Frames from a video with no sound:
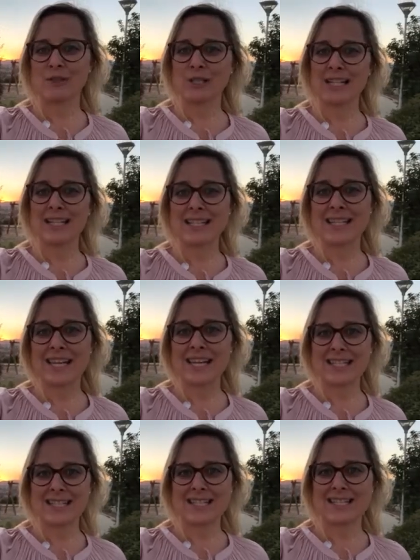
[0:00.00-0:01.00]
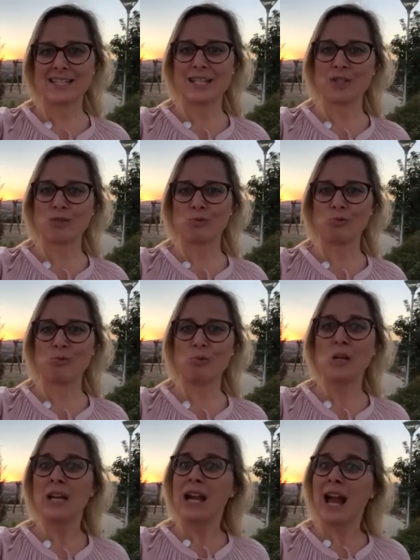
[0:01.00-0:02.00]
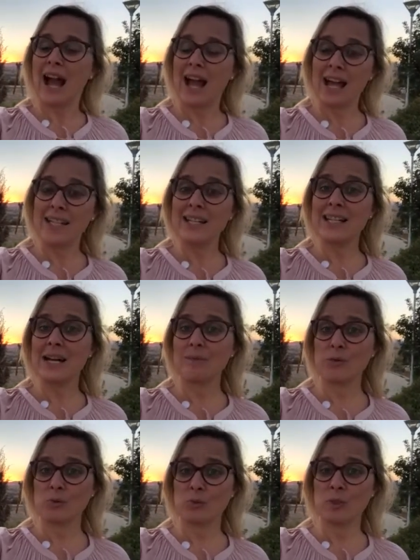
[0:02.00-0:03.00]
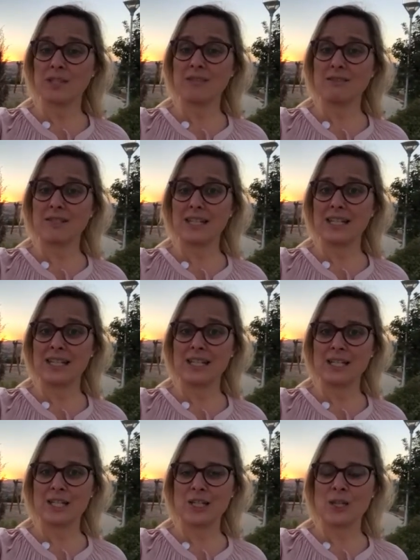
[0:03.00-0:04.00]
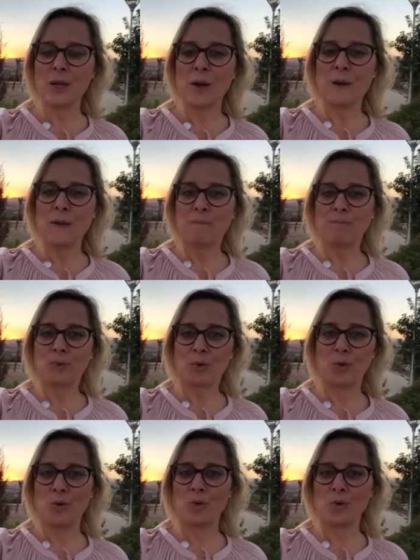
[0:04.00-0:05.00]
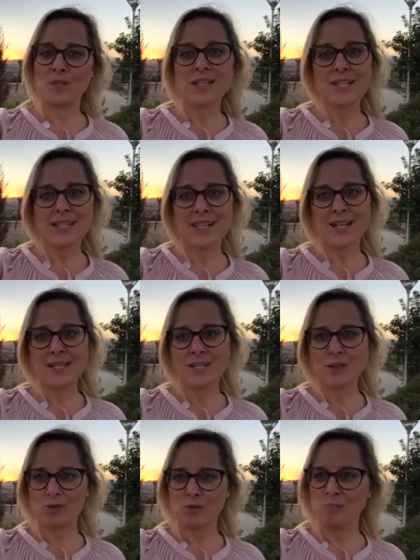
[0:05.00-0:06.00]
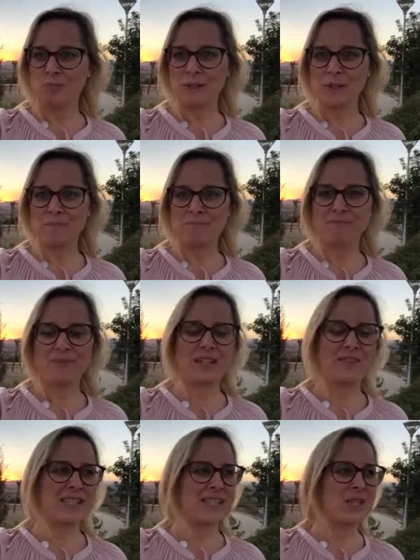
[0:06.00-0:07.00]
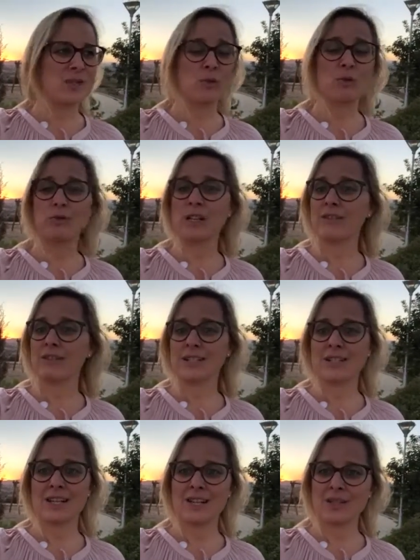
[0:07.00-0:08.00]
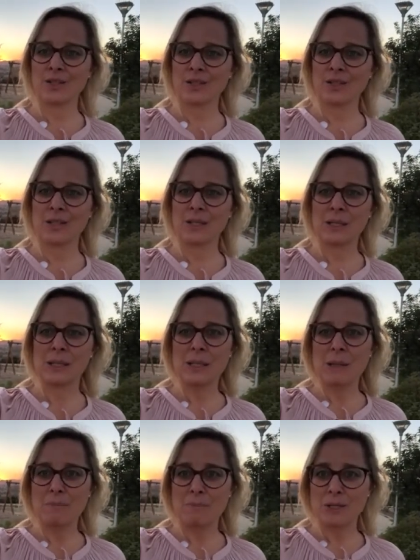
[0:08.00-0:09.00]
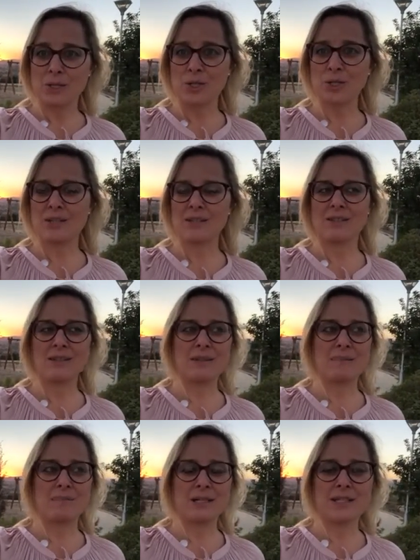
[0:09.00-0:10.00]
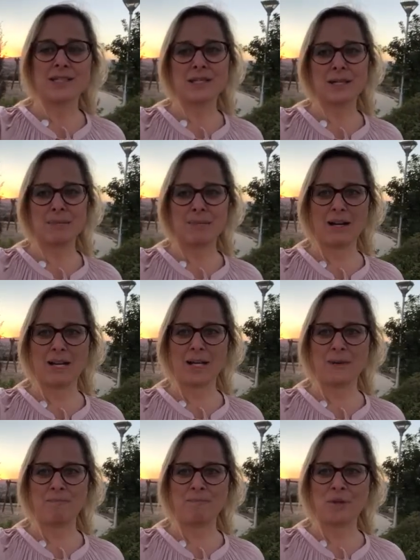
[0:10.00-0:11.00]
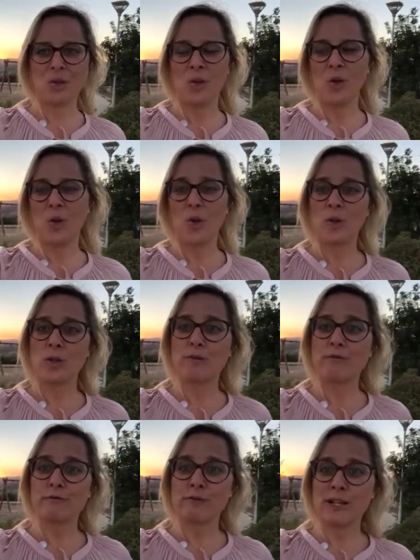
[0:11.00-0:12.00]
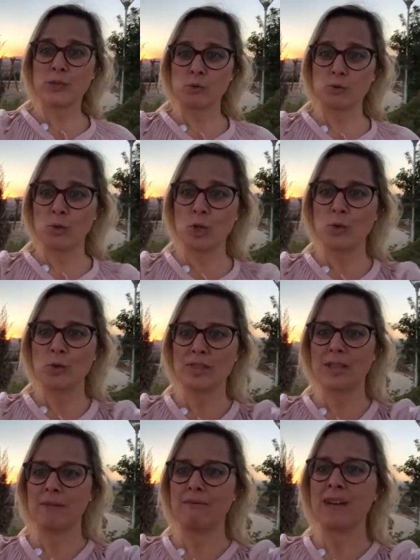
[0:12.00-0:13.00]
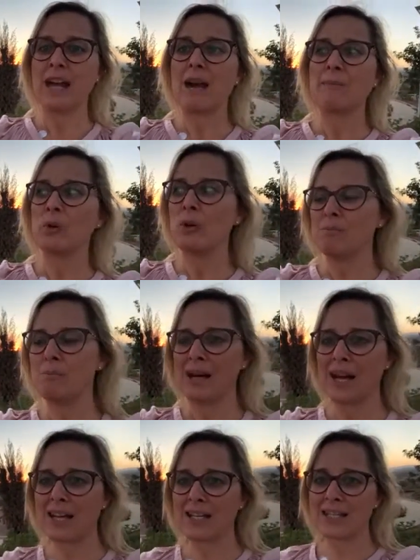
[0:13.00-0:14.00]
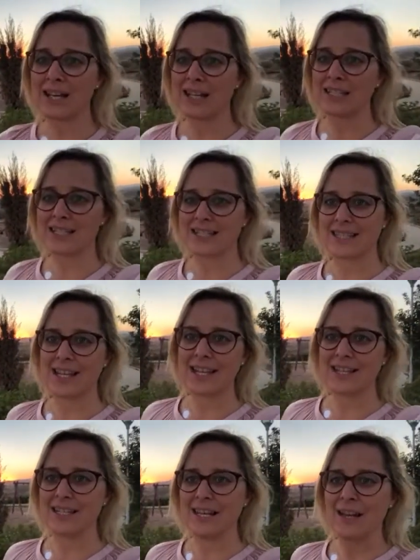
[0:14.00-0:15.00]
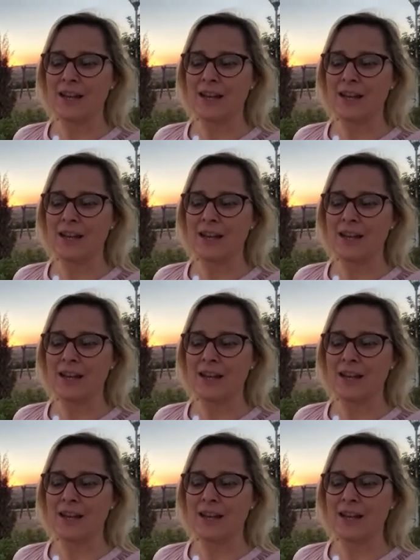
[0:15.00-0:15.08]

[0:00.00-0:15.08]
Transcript: von ganzem Herzen, dass du ein Jahr lang mit uns den Weg gehst und ich danke der Gruppe, weil wir sind so viele fantastische Menschen mit dabei. Und falls du noch Lust hast, wir haben noch ein paar Tage Zeit.